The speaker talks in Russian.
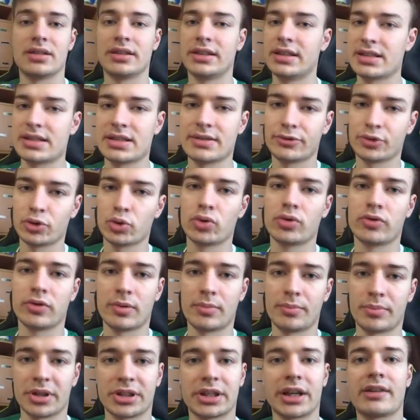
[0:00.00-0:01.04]
Если вдруг
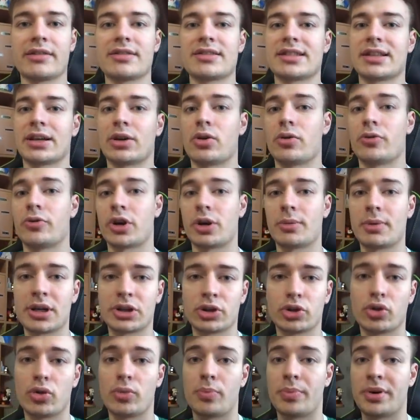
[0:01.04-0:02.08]
вам понравится такой
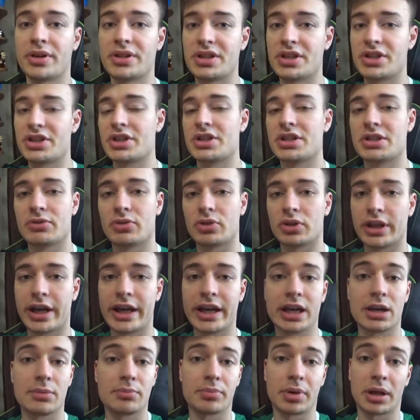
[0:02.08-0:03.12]
формат, то поддержите его
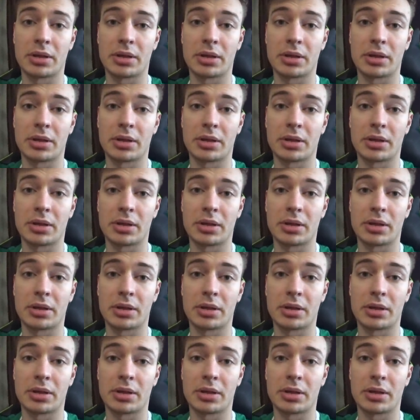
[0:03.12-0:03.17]
лайком,